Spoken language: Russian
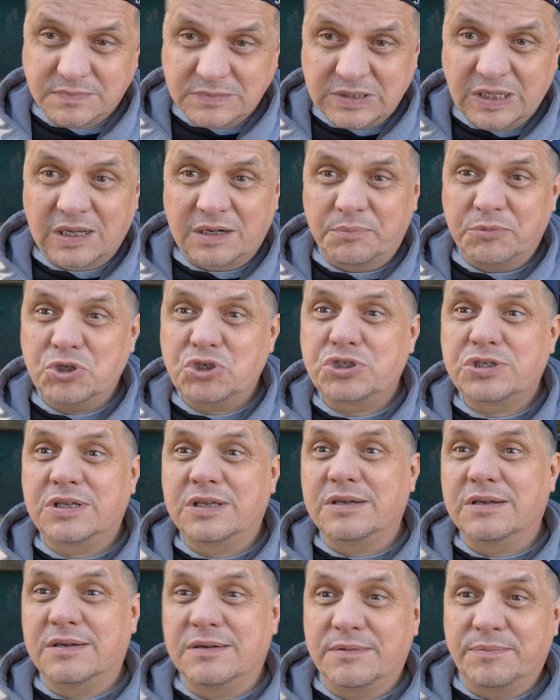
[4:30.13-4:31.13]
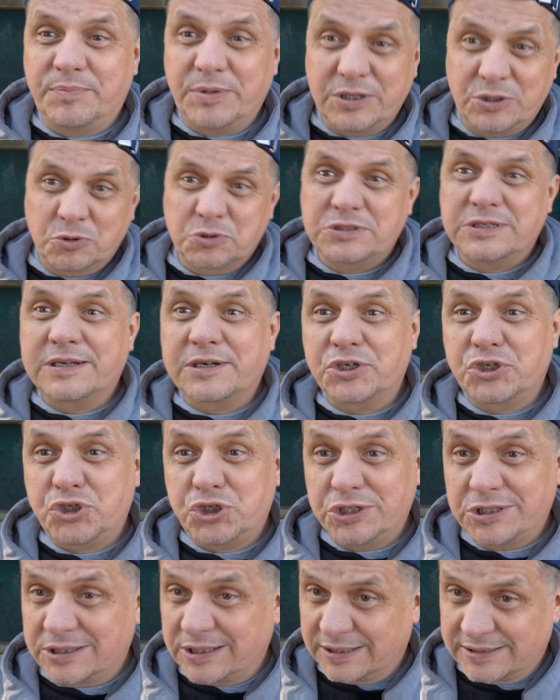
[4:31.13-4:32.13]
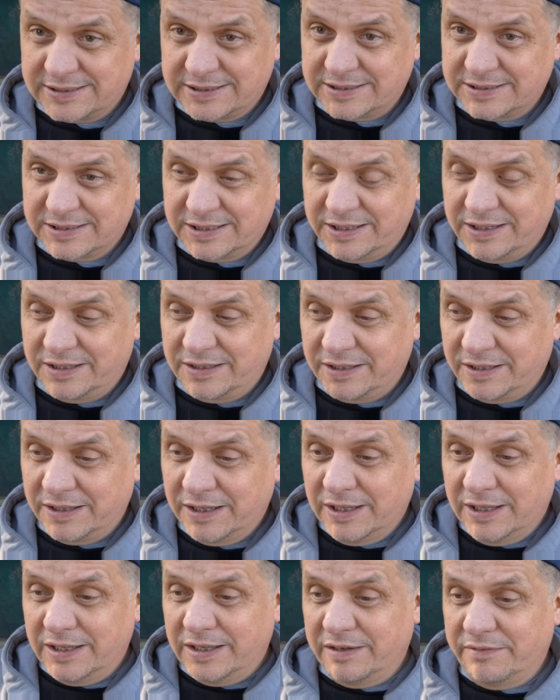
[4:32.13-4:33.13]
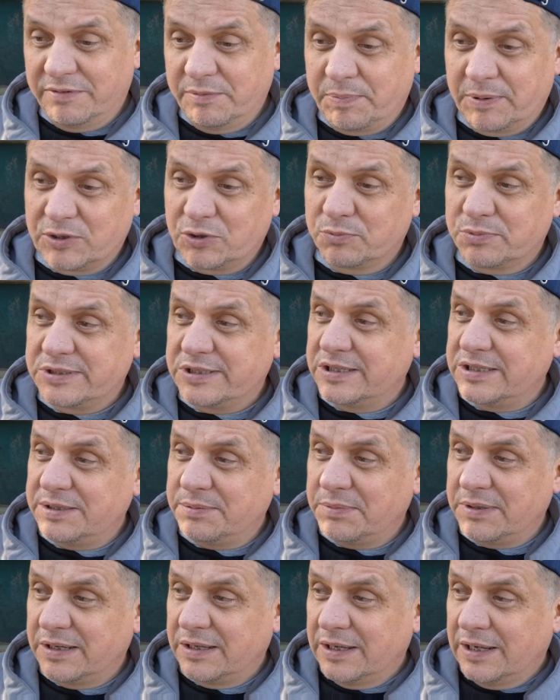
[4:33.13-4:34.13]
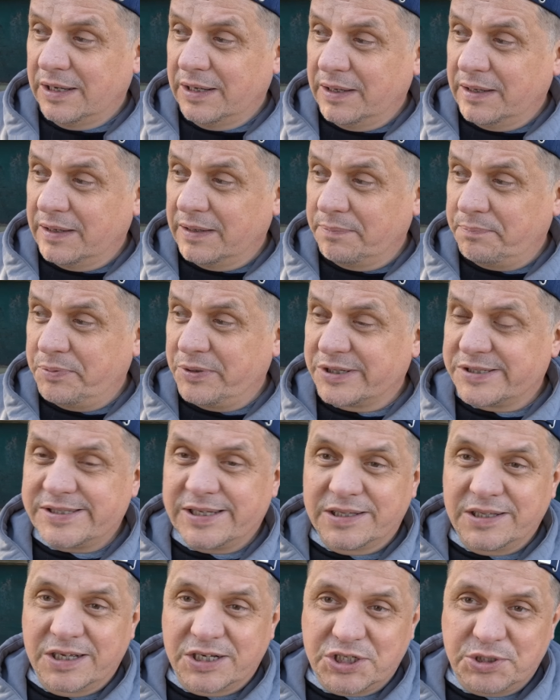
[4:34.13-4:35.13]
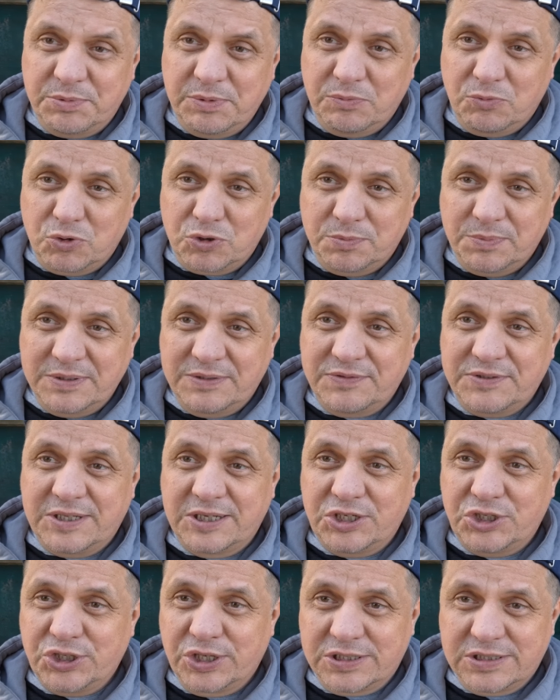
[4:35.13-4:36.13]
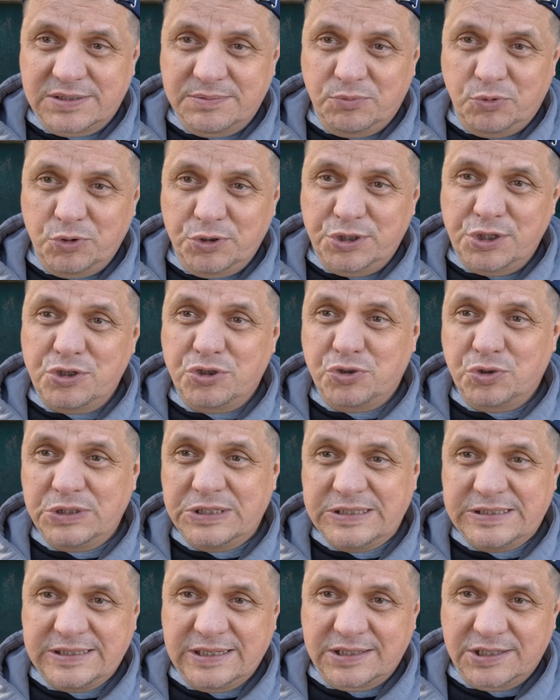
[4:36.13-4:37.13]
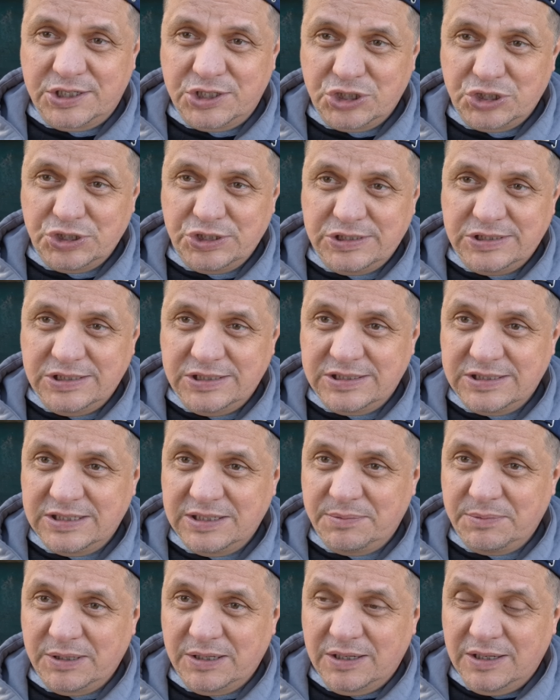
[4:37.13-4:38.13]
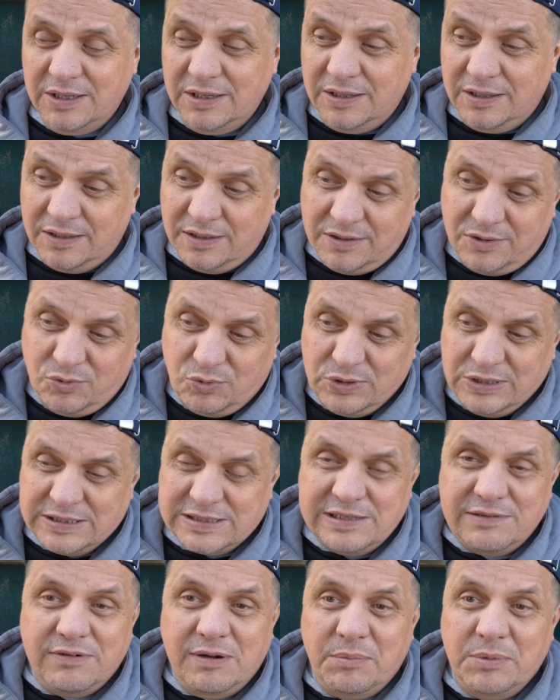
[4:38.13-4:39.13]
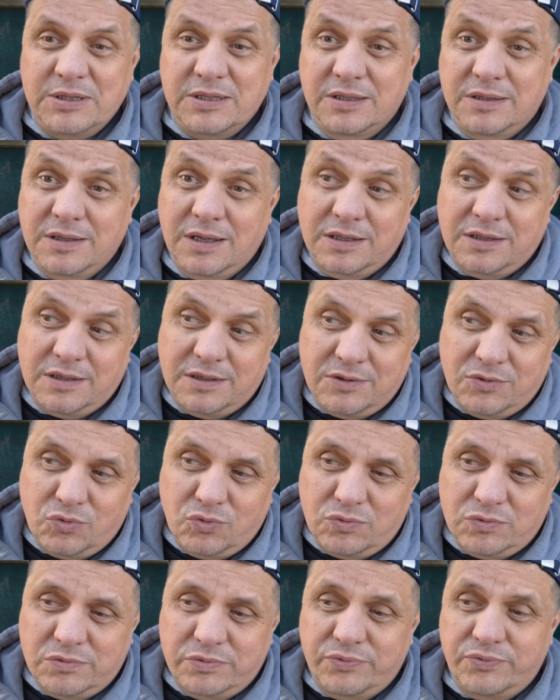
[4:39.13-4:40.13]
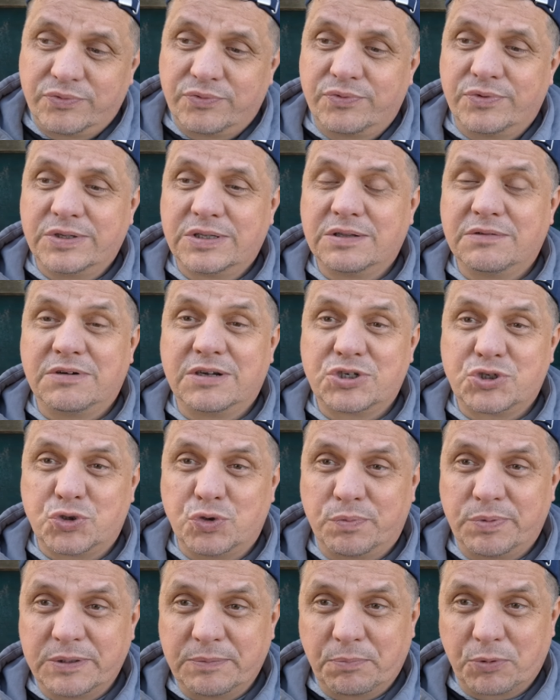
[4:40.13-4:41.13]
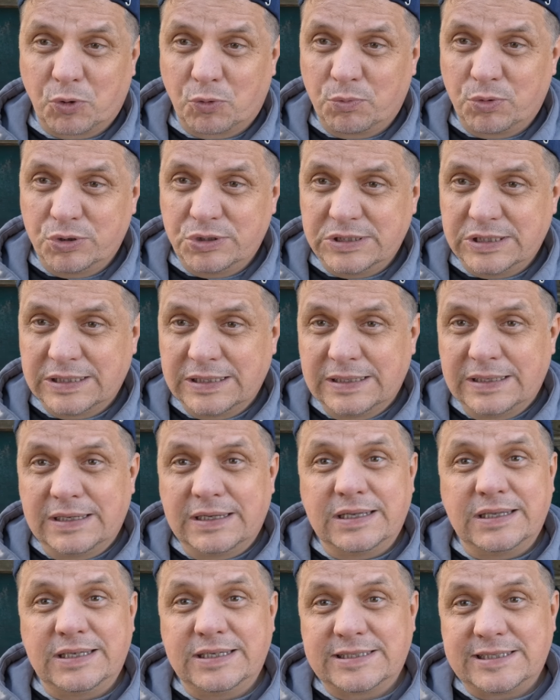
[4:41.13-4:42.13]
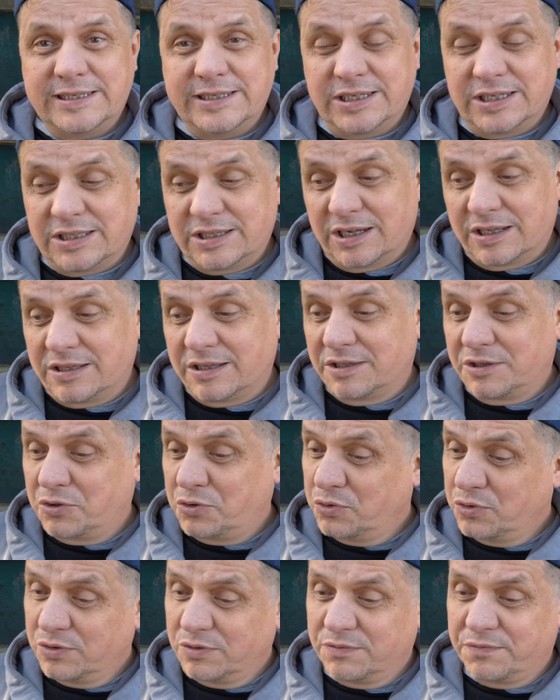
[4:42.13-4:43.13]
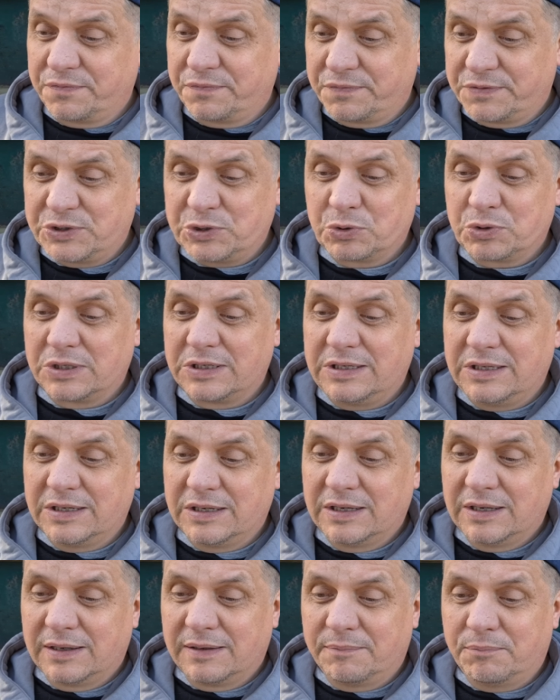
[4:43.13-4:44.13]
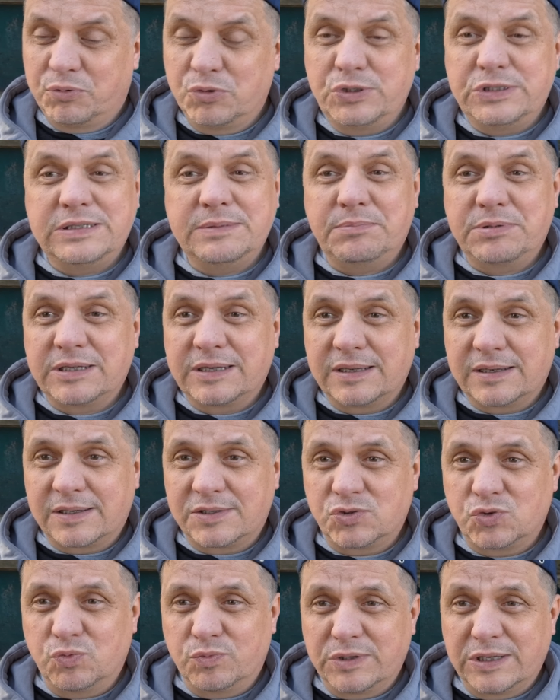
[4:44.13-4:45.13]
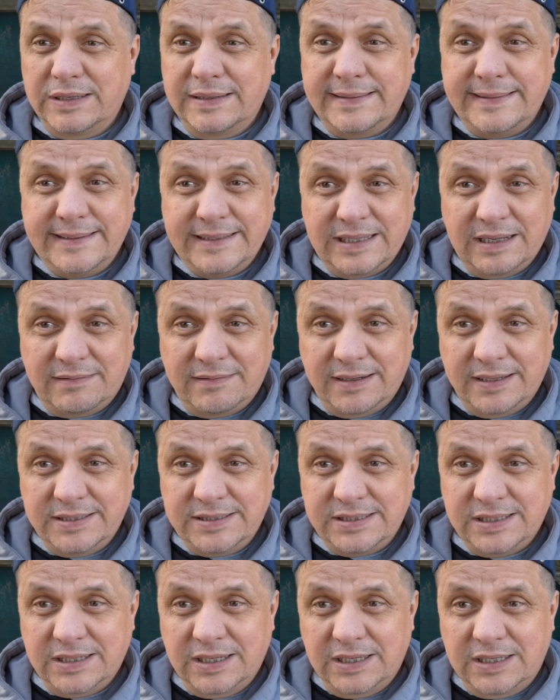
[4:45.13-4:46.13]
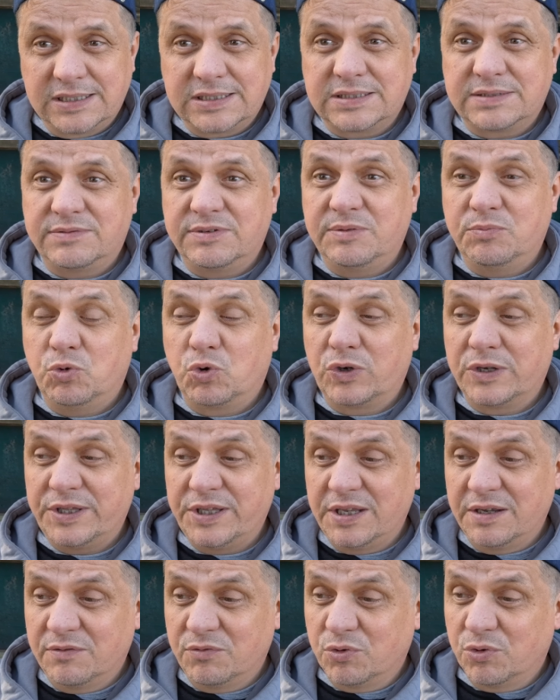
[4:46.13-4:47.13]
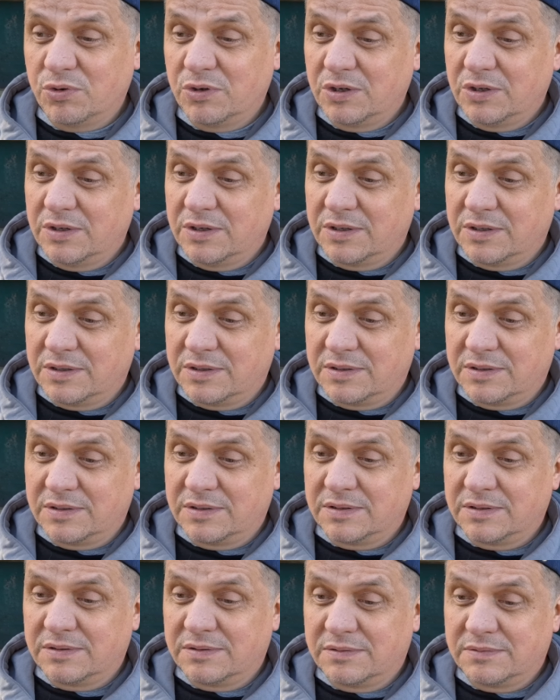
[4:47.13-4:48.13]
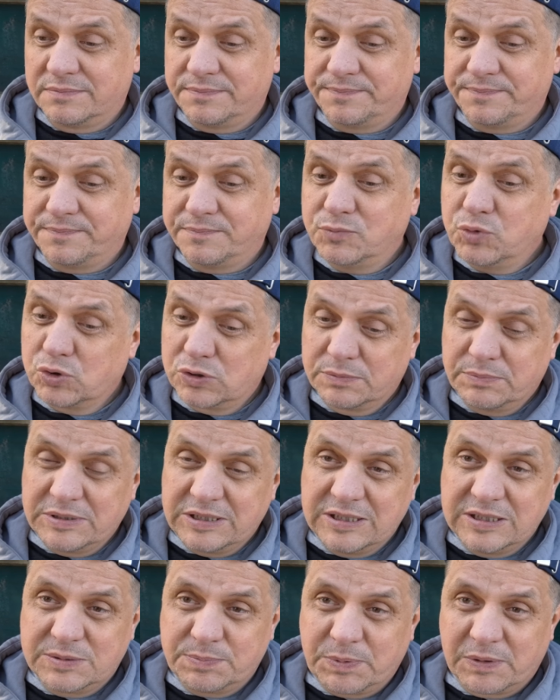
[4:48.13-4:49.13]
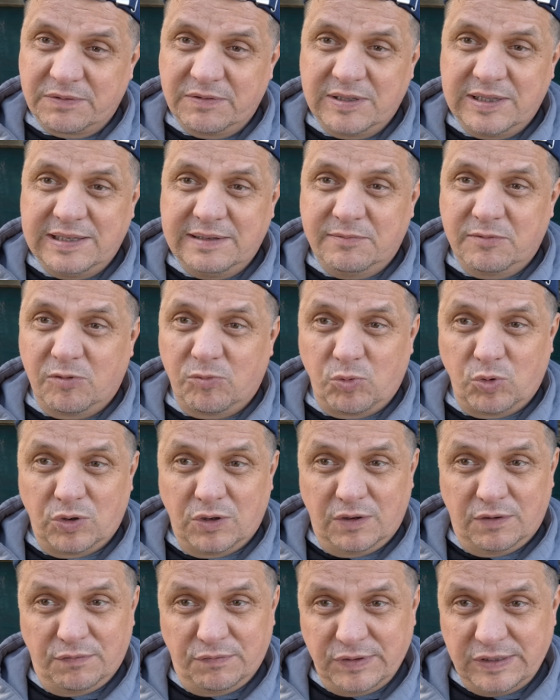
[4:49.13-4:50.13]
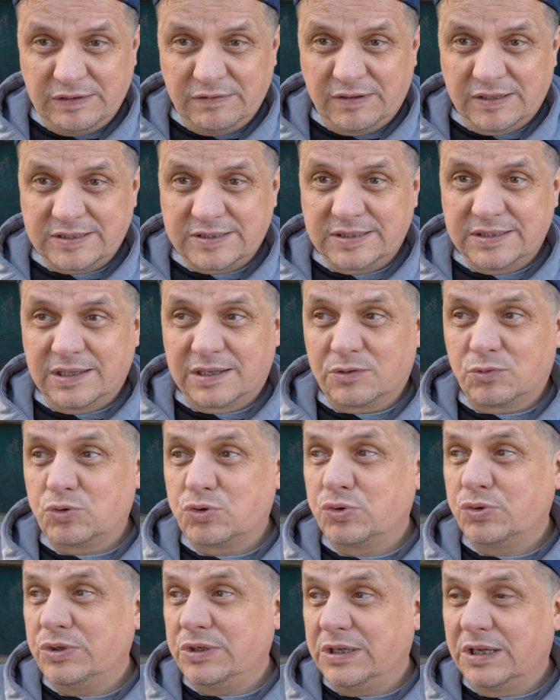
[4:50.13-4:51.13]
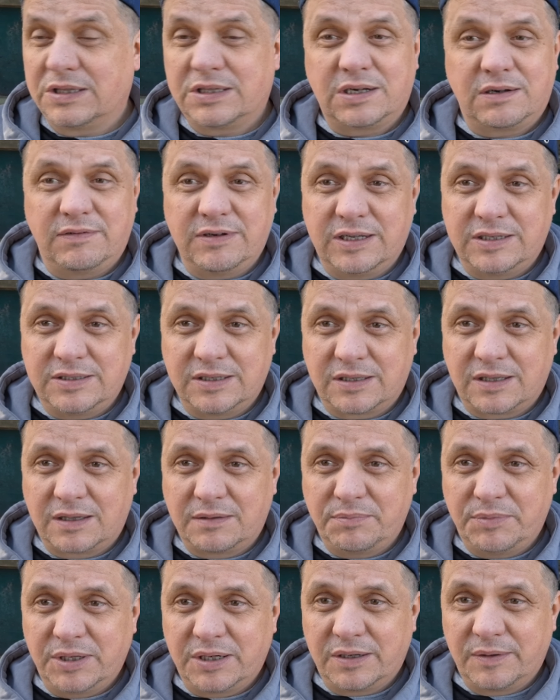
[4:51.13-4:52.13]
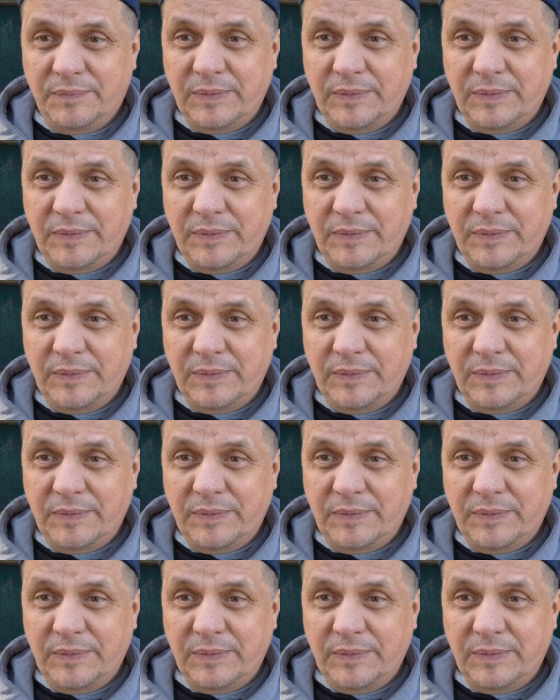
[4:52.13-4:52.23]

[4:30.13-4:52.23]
кармически э, придется рассчитаться за это. И вы потом с этими э, персонажами, может быть, встречаться будете еще десятки жизней с ними. Ну, если вам это надо, ну, это ваш опыт, пробуйте. Если не надо, то все-таки будьте благоразумны. Не давайте своему гневу, а, может быть, несправедливому, выливаться наружу и отравлять этот мир.